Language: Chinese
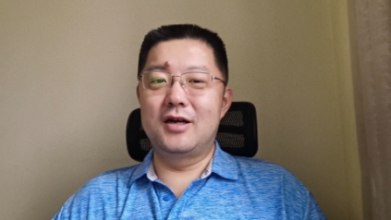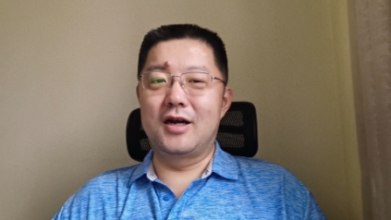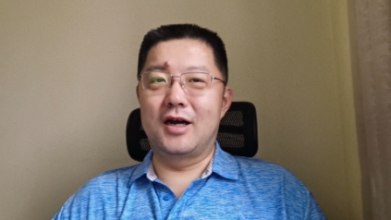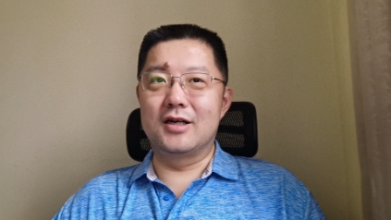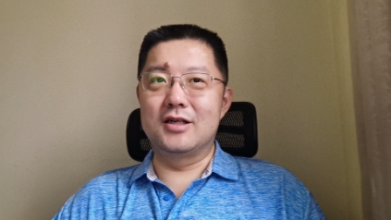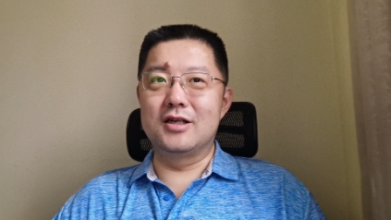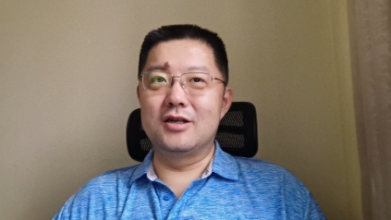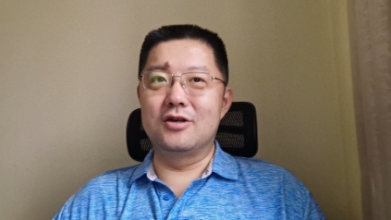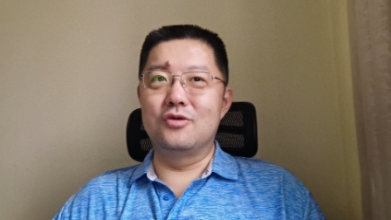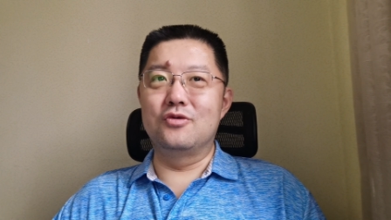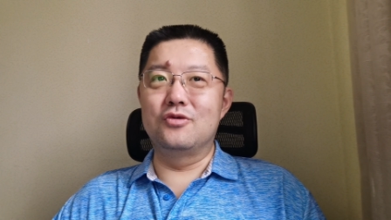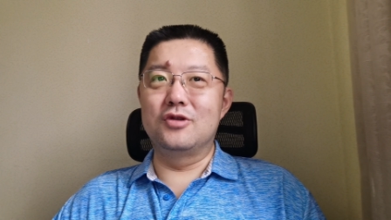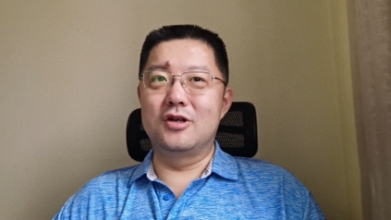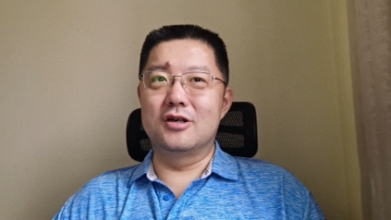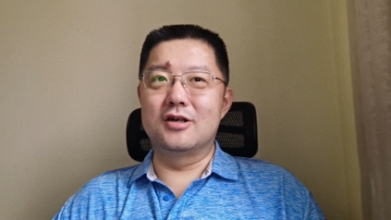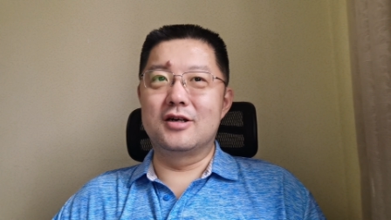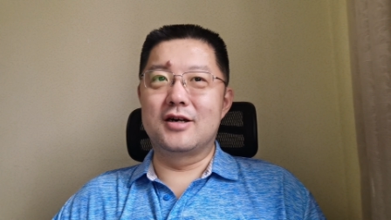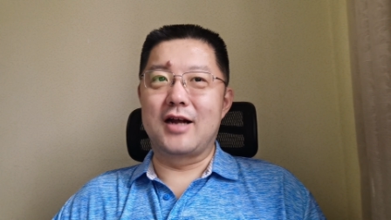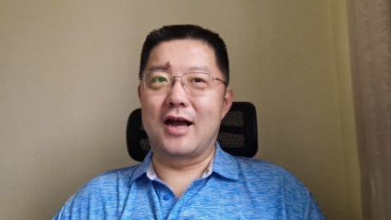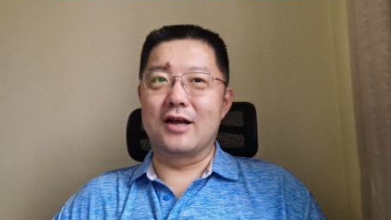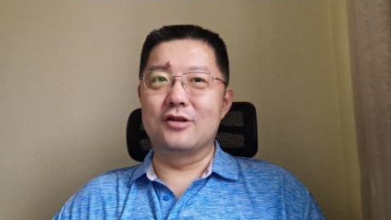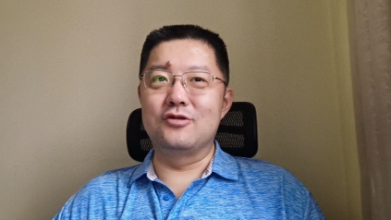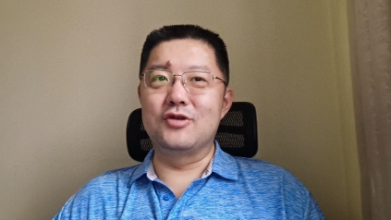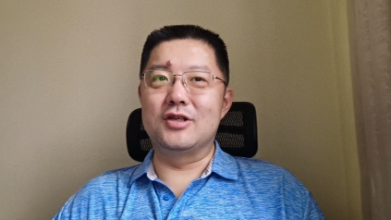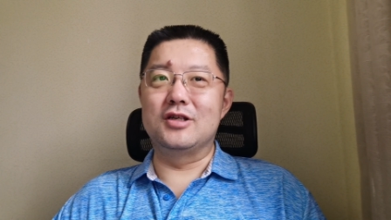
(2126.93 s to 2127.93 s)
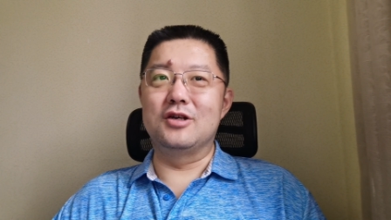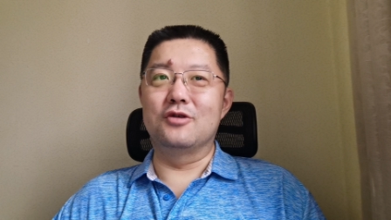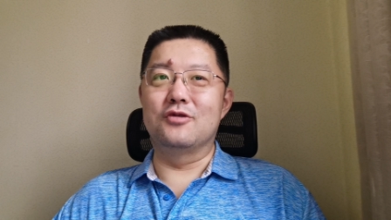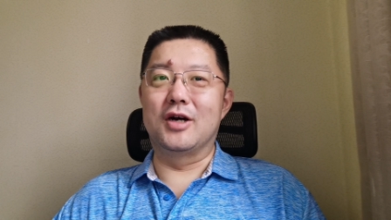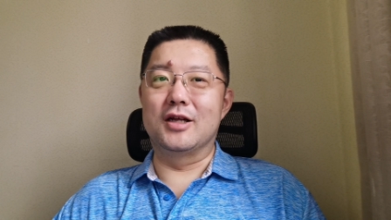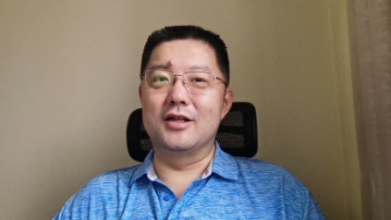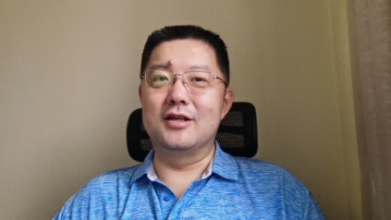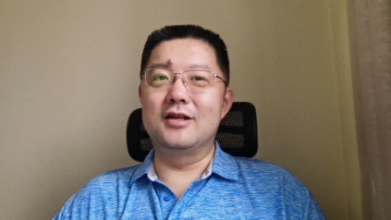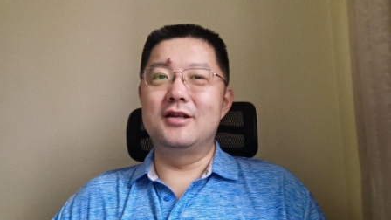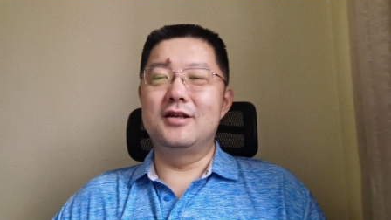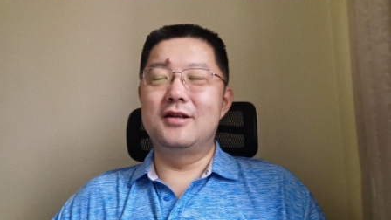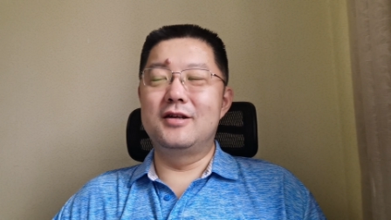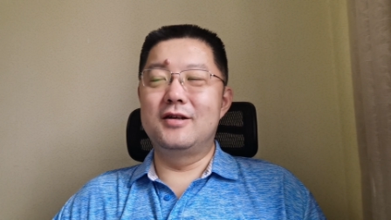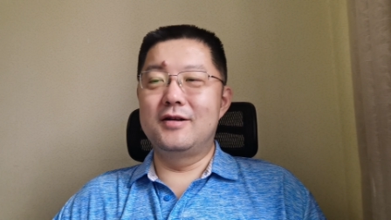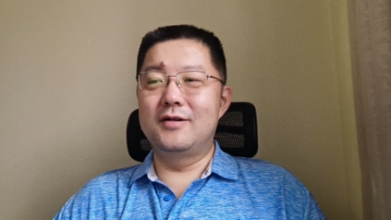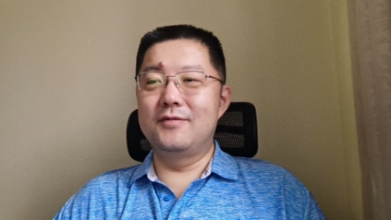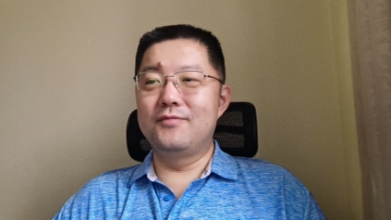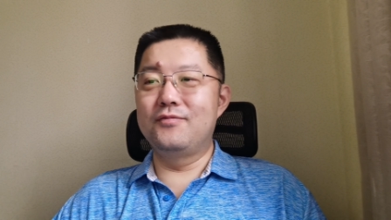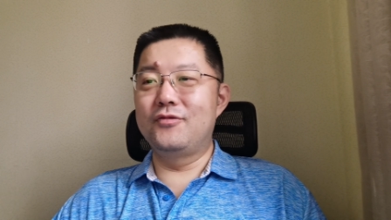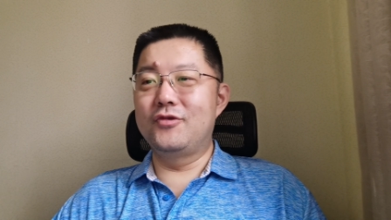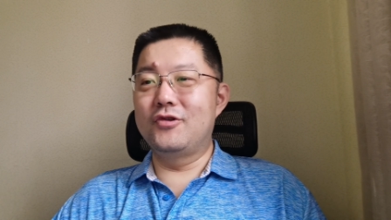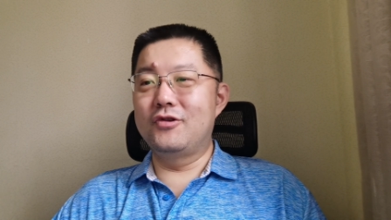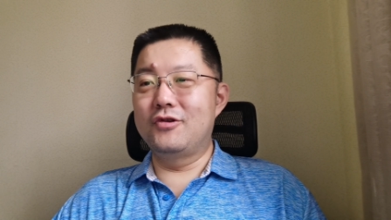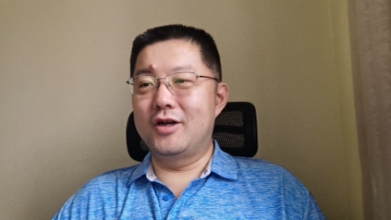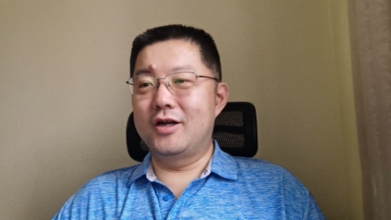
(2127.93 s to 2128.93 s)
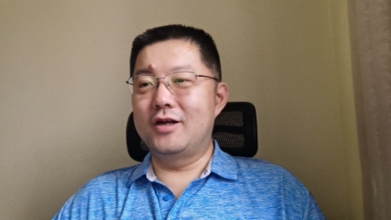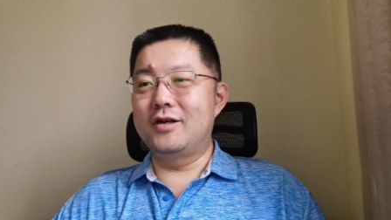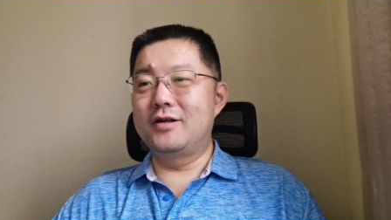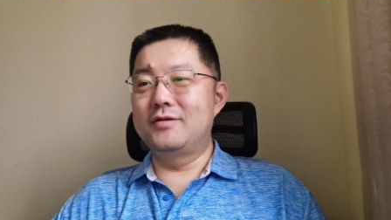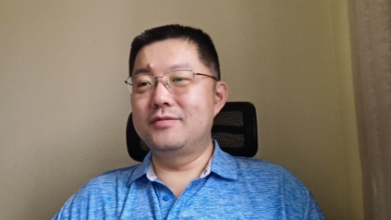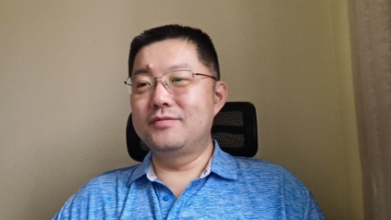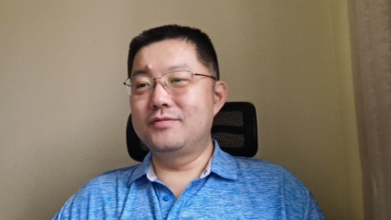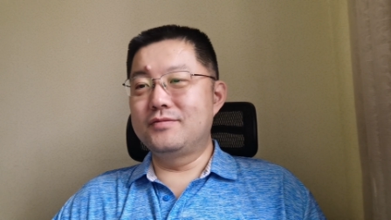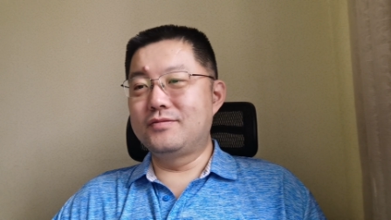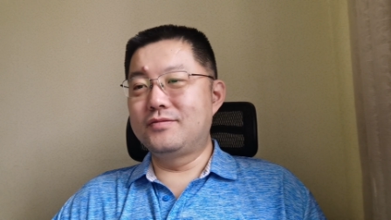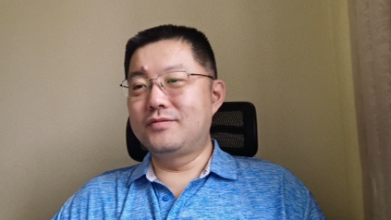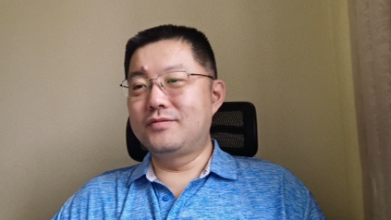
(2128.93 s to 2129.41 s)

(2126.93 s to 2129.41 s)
啊，这个功能是大家最喜欢的。对，